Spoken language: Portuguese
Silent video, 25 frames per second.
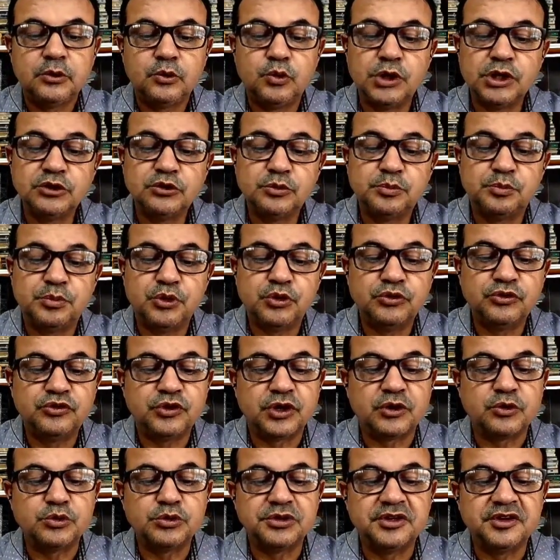Quando o
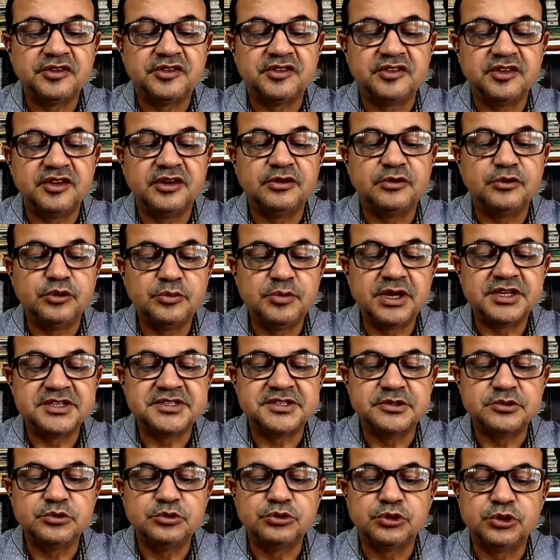pouso acontecer no
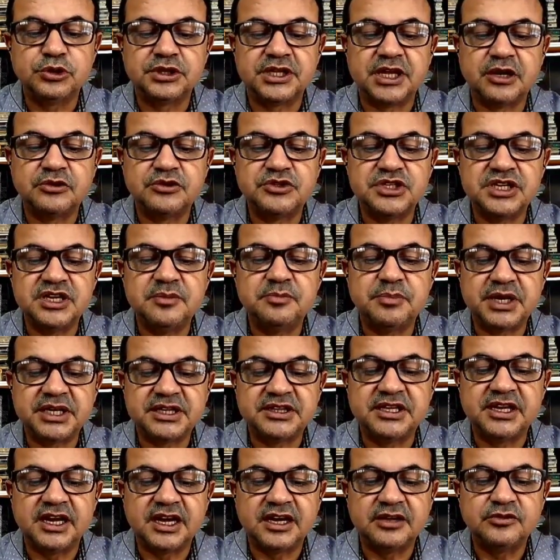Brasil, o total de
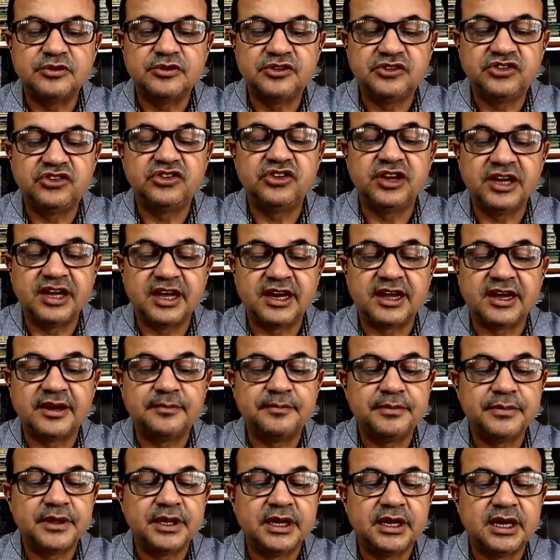repatriados
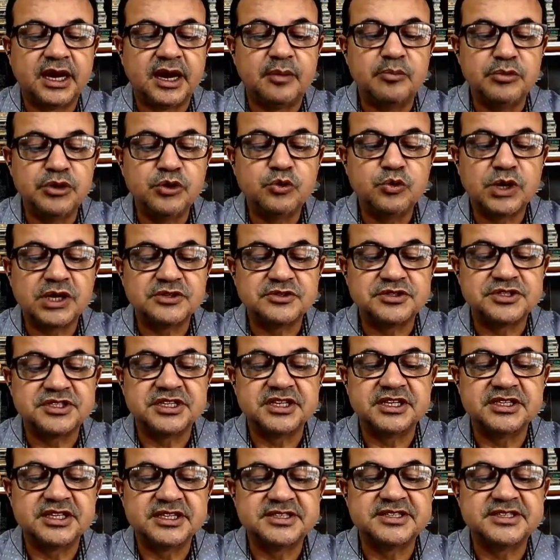chegará a
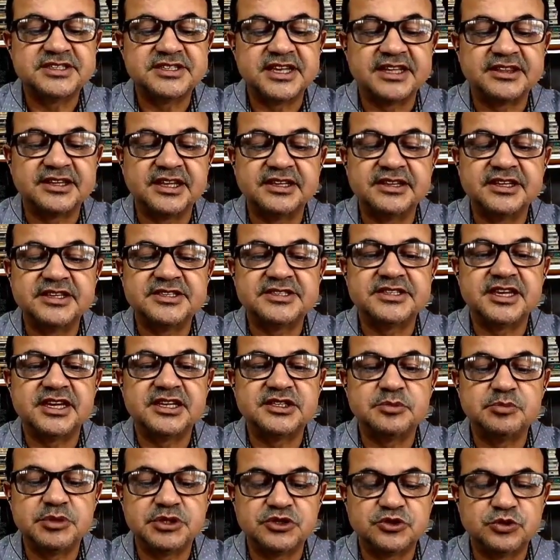
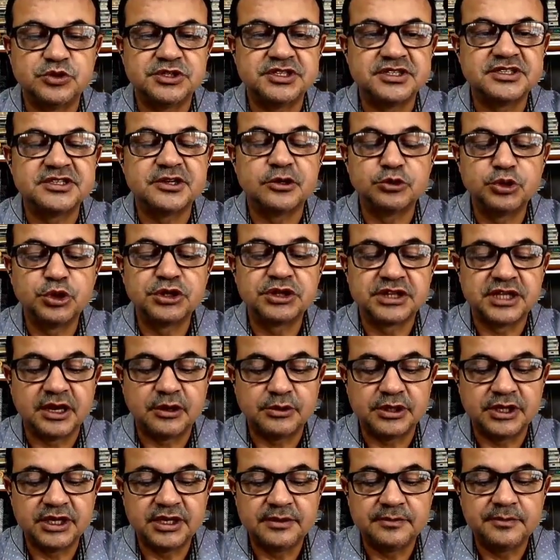1.477 pessoas. Isso é o
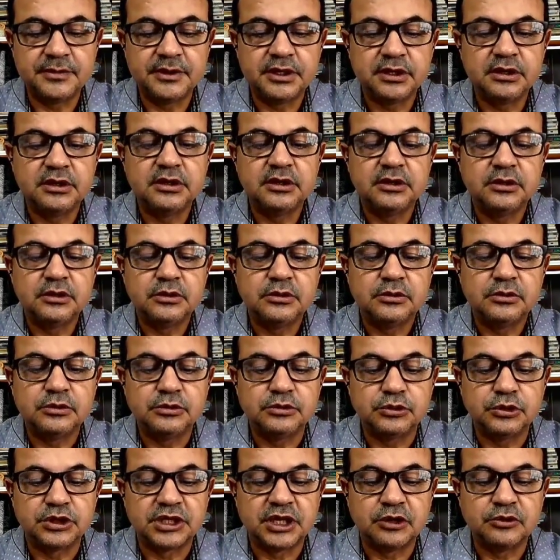total, né?
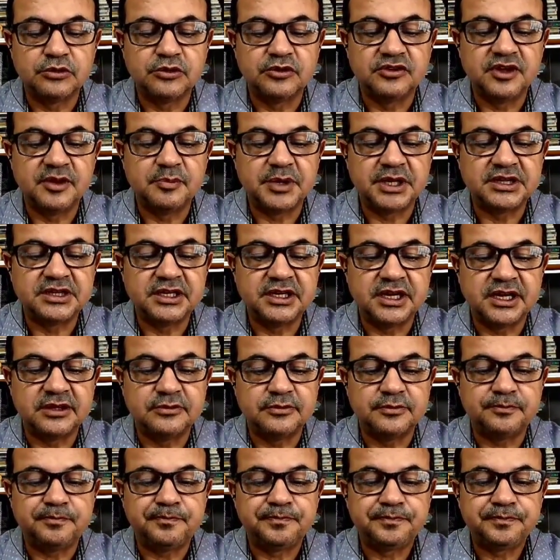Total dos
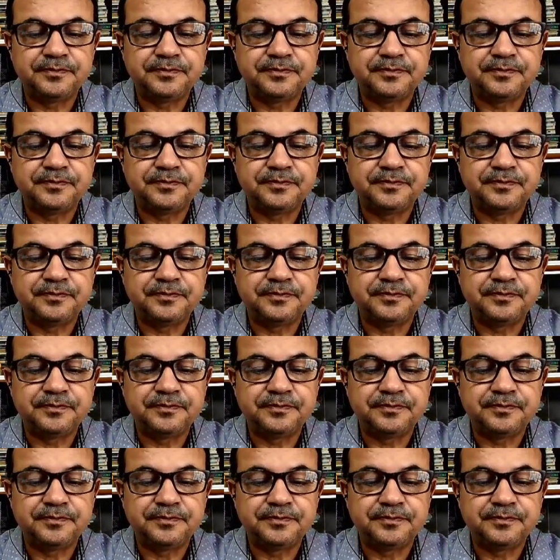repatriados.